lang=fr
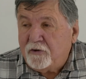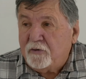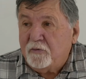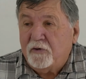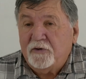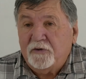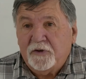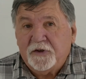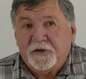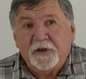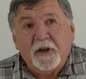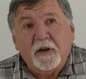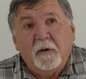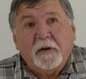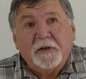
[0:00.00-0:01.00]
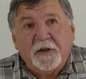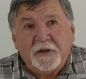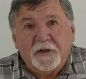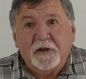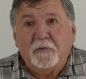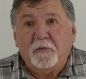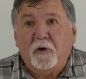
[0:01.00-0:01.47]
Tout le monde disait ça
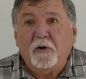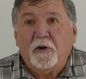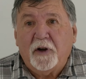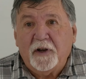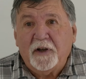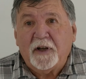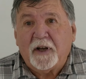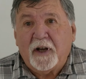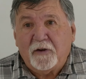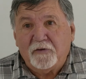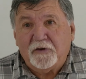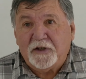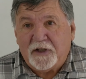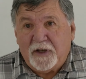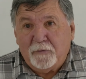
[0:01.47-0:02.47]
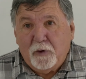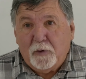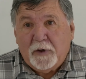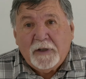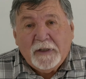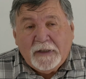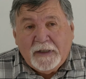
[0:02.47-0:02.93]
c'est le progrès,
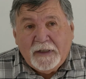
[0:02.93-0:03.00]
incontestablement.